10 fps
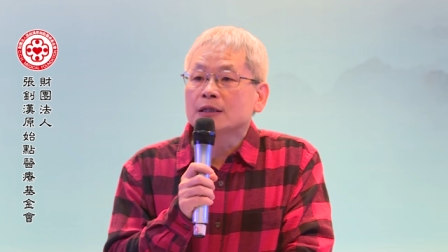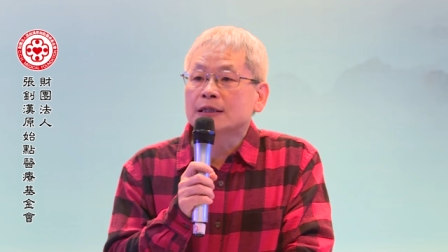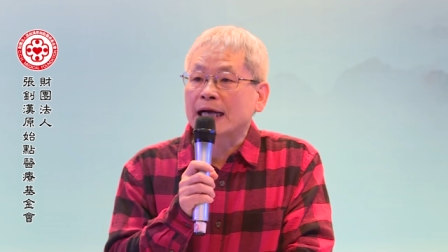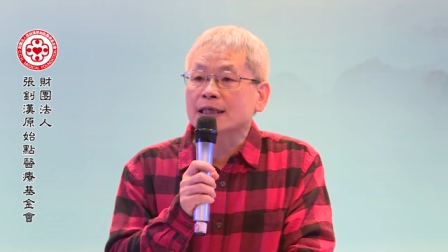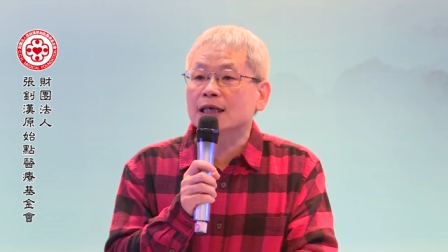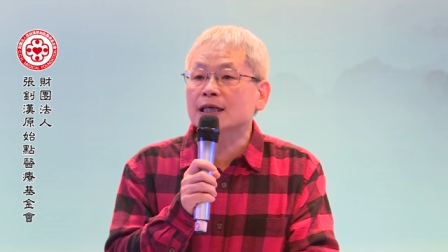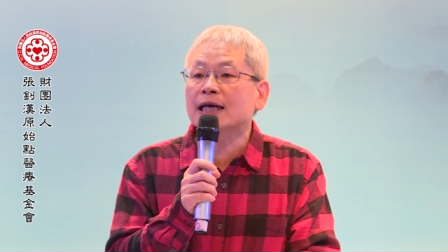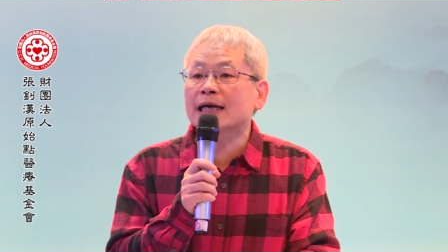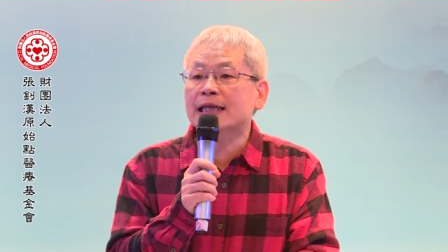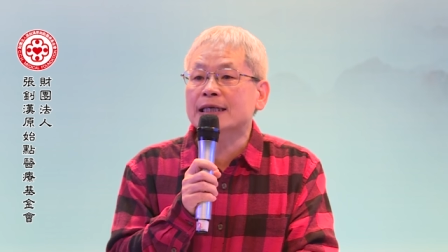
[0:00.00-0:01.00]
讲解应
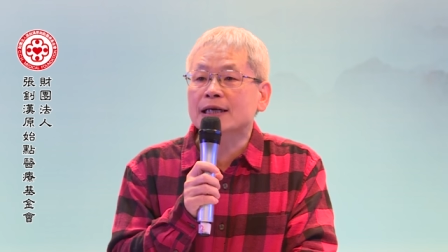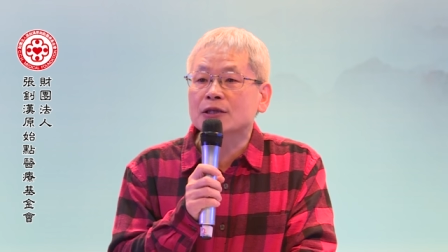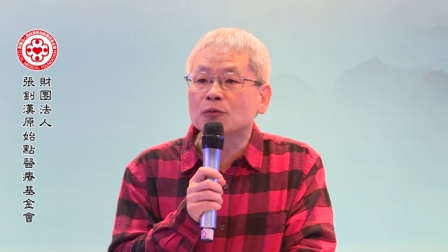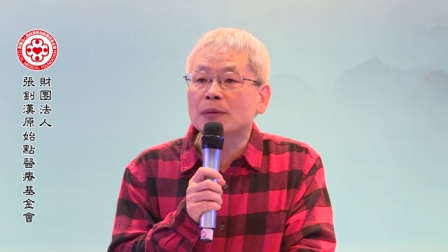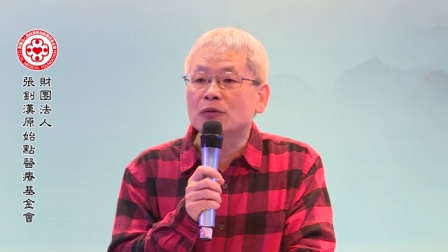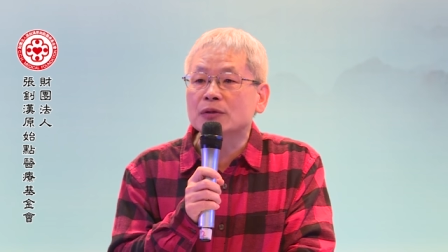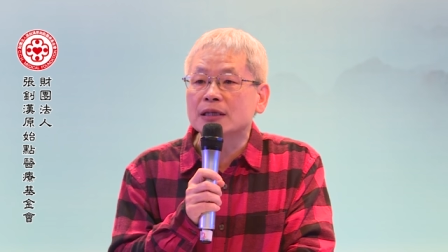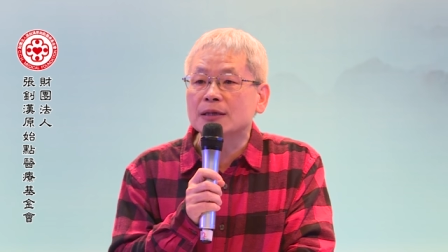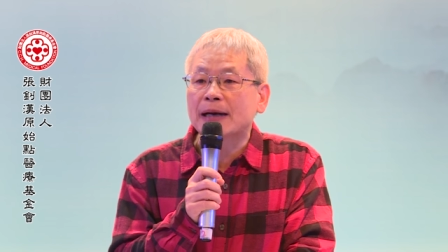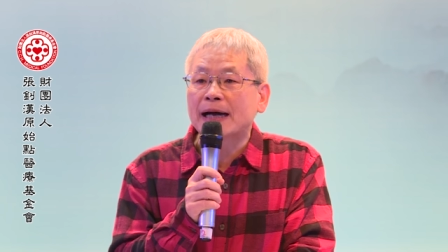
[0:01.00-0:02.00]
该大家都没问
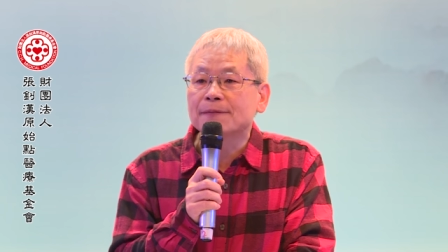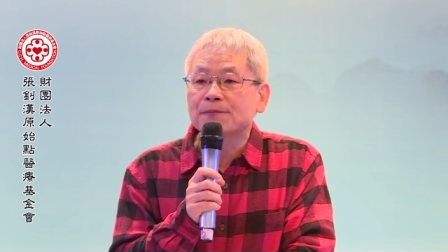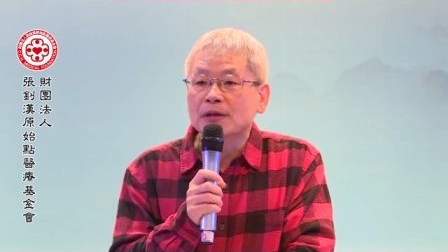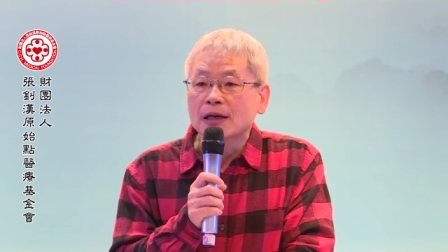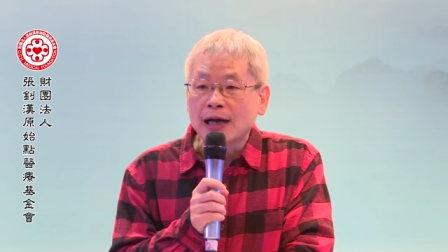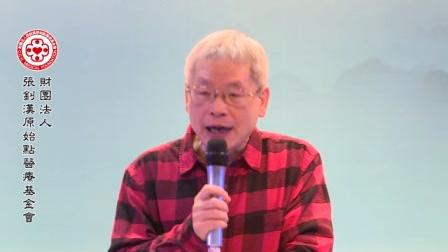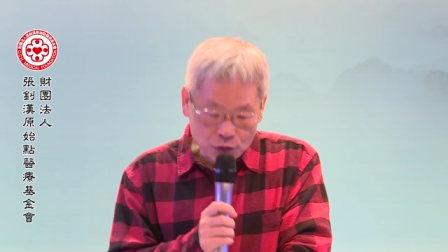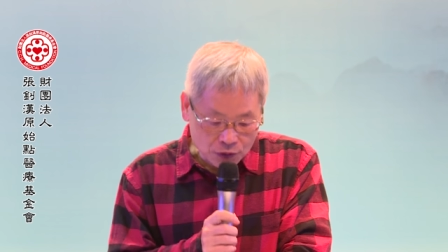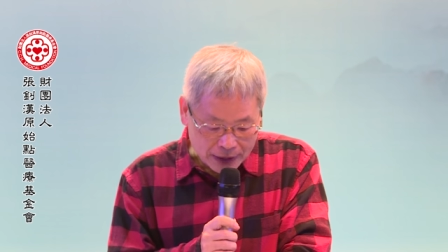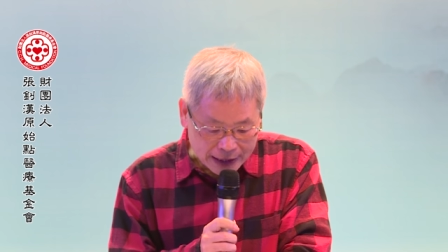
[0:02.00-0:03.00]
题吧？好，
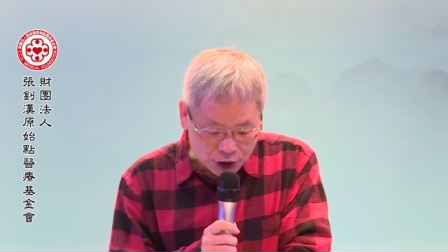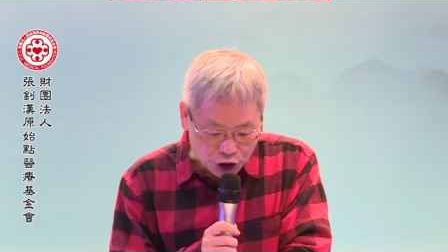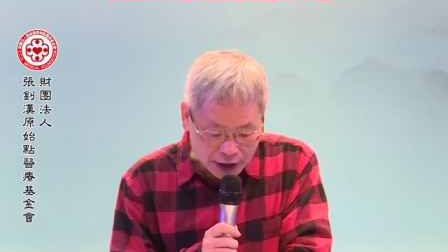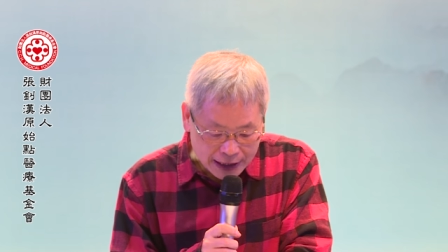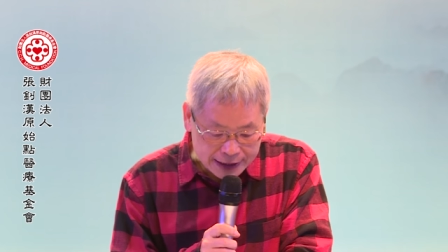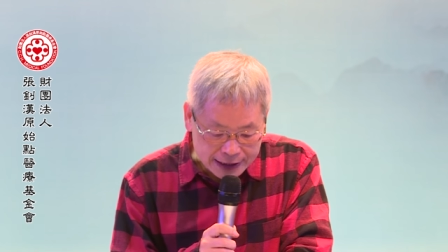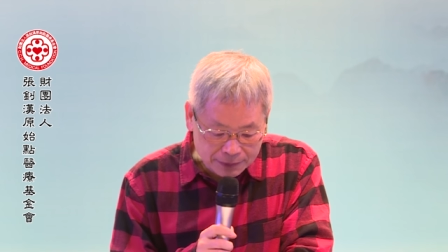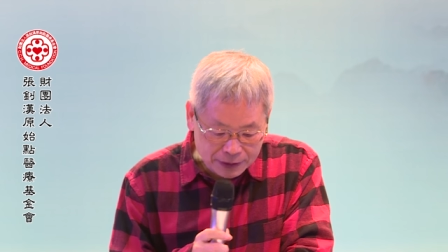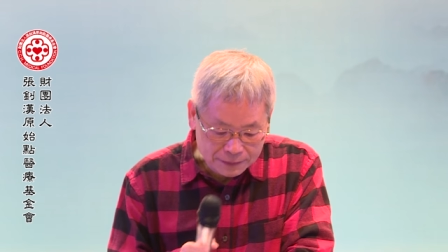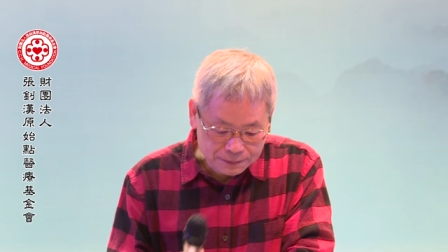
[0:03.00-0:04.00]
我们继续看下
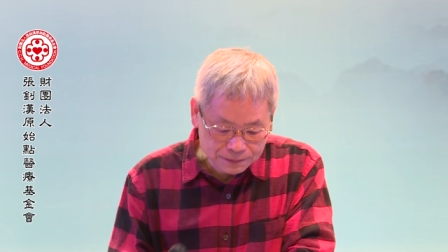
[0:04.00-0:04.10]
面。